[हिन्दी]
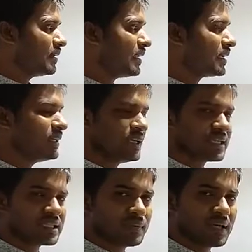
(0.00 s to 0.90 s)
लेकिन ये
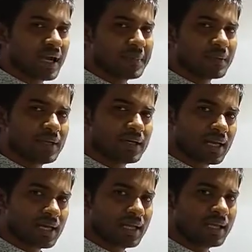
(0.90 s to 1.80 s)
सब यहाँ पर मैं
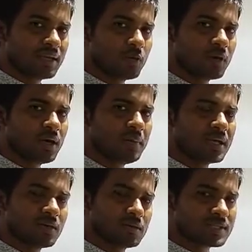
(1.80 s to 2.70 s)
ड्रा नहीं करूँगा
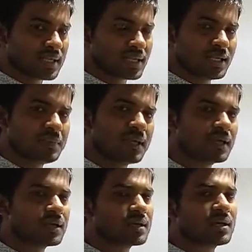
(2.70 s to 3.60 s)
मैं केवल सर्किट
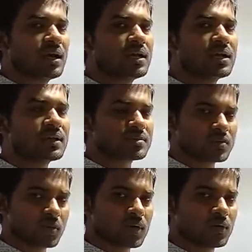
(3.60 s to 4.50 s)
ब्रेकर के कांटेक्ट
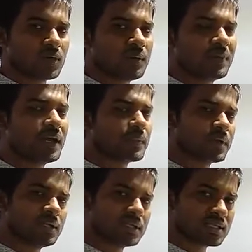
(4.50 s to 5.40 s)
शो करूँगा मैं आपको
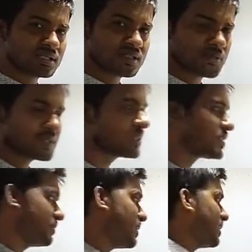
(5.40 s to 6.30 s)
रेजिस्टेंस स्विचिंग
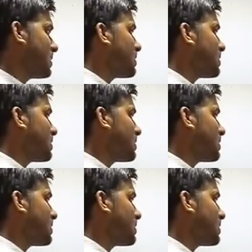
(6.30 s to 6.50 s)
समझाना